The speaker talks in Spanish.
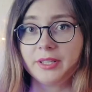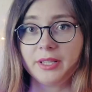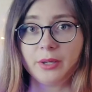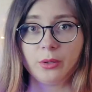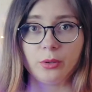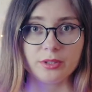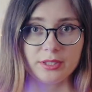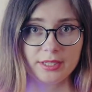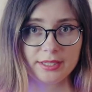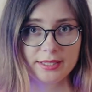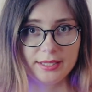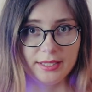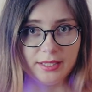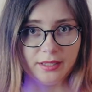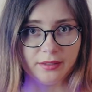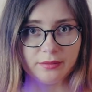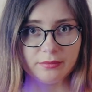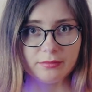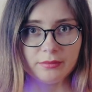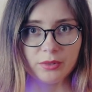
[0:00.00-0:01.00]
videos así.
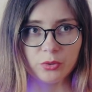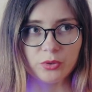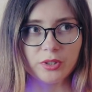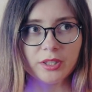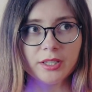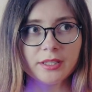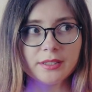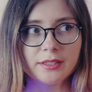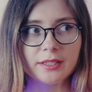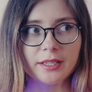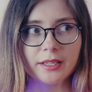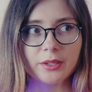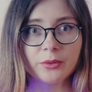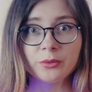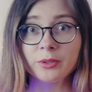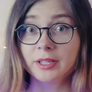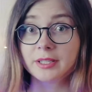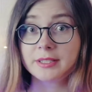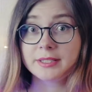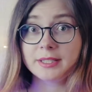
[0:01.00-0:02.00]
Y ustedes
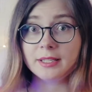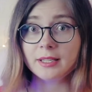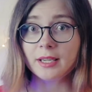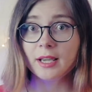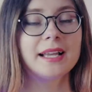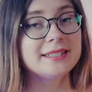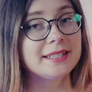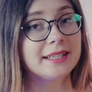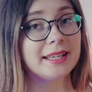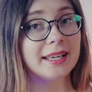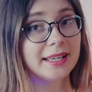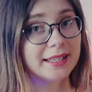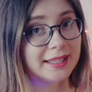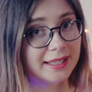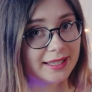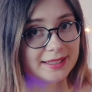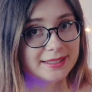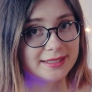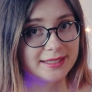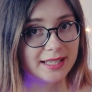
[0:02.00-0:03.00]
dijeron que sí. Así que
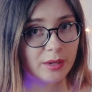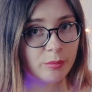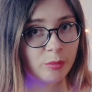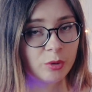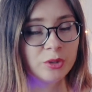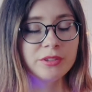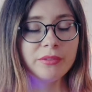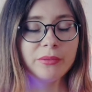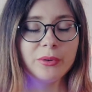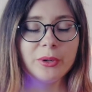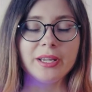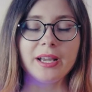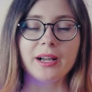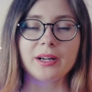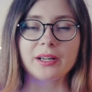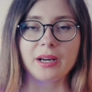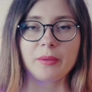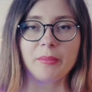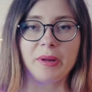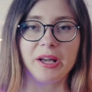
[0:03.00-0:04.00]
aquí estamos. Voy a
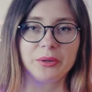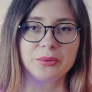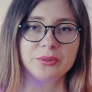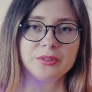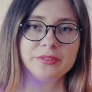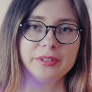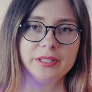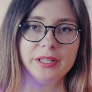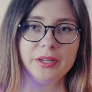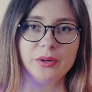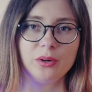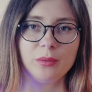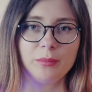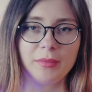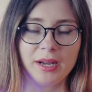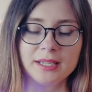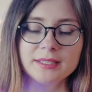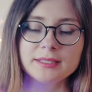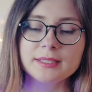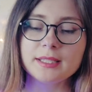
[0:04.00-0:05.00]
grabar un video
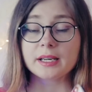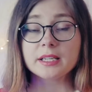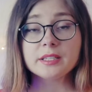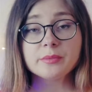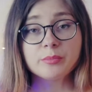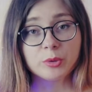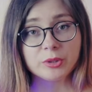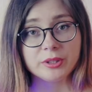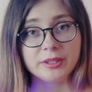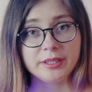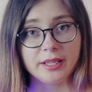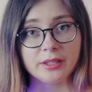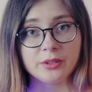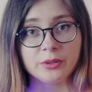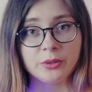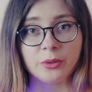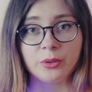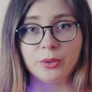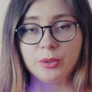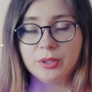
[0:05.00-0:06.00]
más
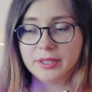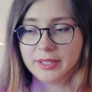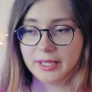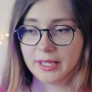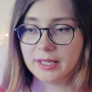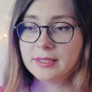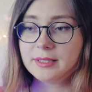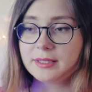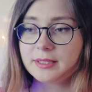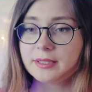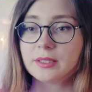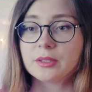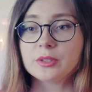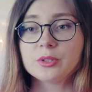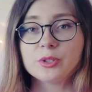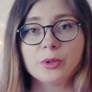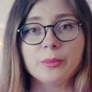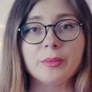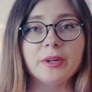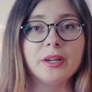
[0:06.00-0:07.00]
respondiendo tests
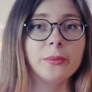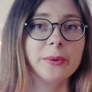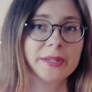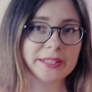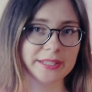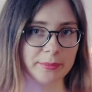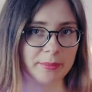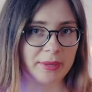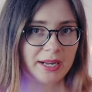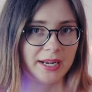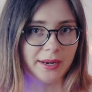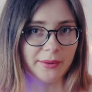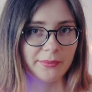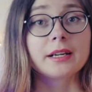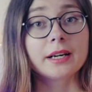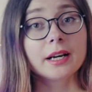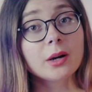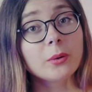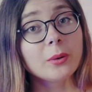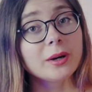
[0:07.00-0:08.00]
sobre Guatemala.
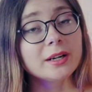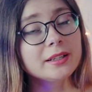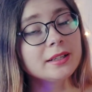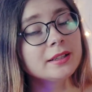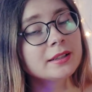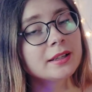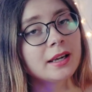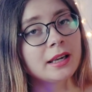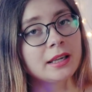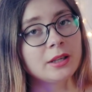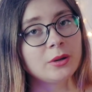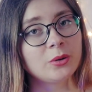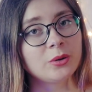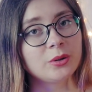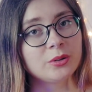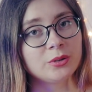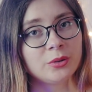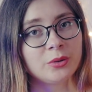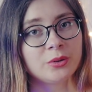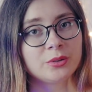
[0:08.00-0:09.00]
Recuerden que
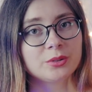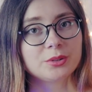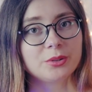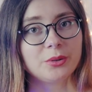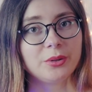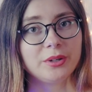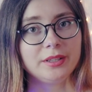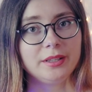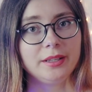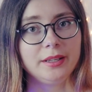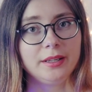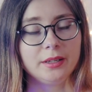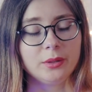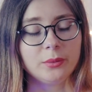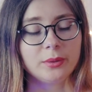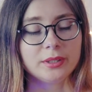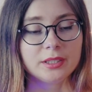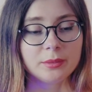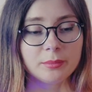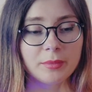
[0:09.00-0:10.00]
yo no soy de
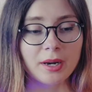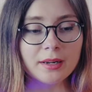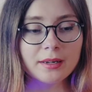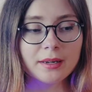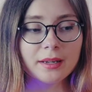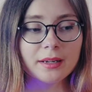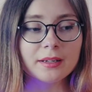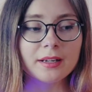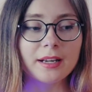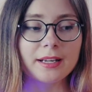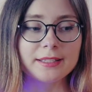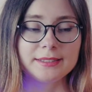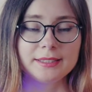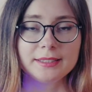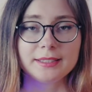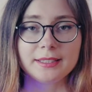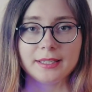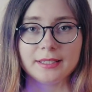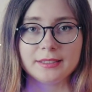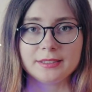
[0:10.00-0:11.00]
Guatemala,
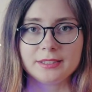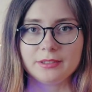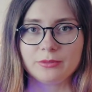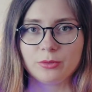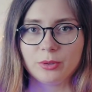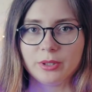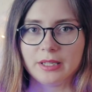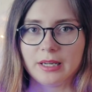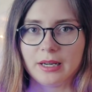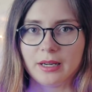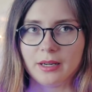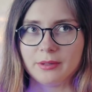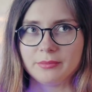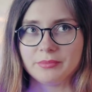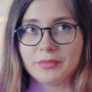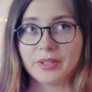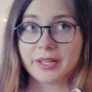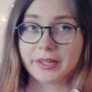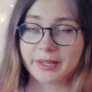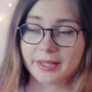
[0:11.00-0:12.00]
así que si voy a
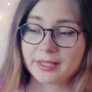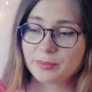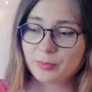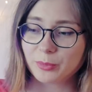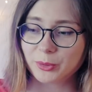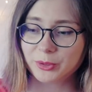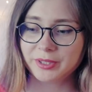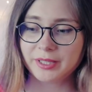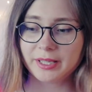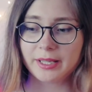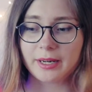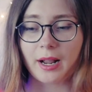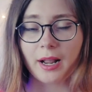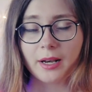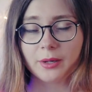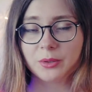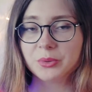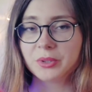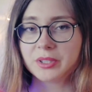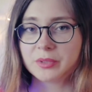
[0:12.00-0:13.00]
responder
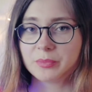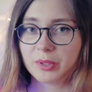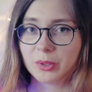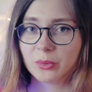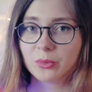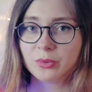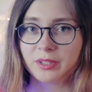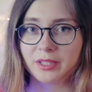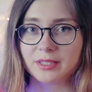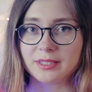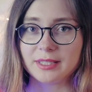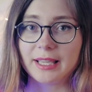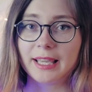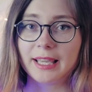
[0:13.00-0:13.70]
algunas preguntas